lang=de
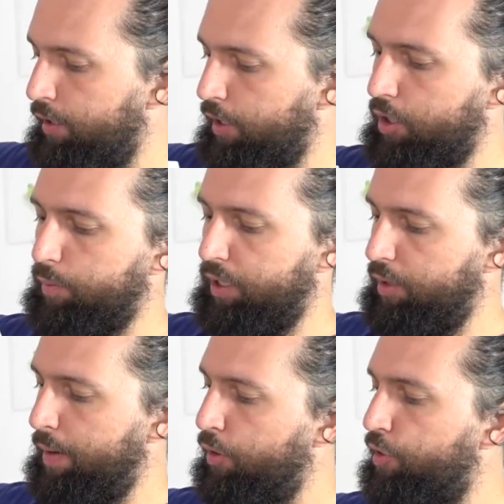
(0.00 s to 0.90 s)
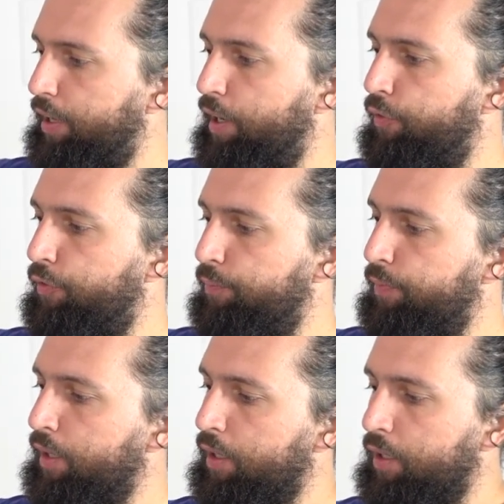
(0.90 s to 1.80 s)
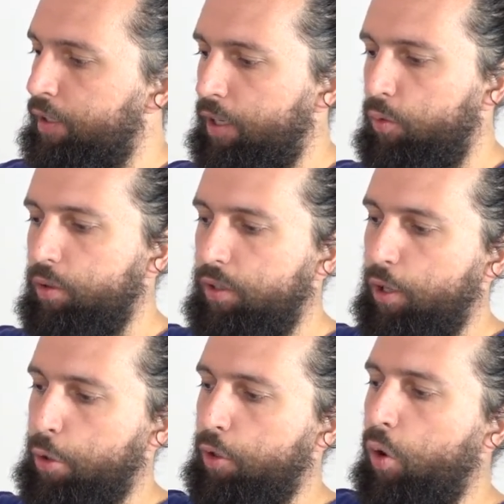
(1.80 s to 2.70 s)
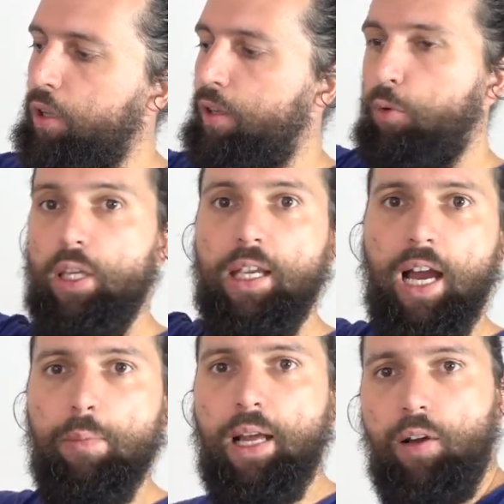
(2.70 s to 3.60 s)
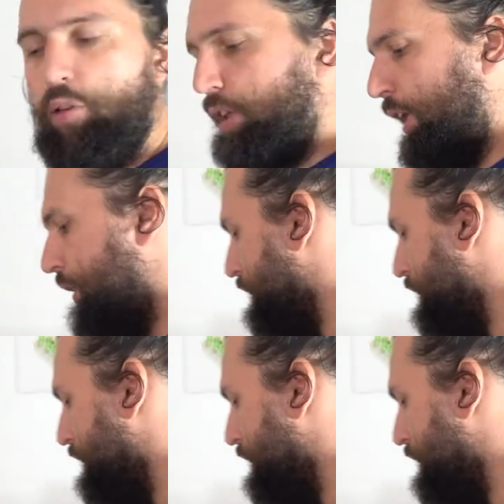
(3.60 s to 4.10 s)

Hier kommt dann die Maus drauf. Da unten ist ein Loch, da wo die Kabel rausgehen.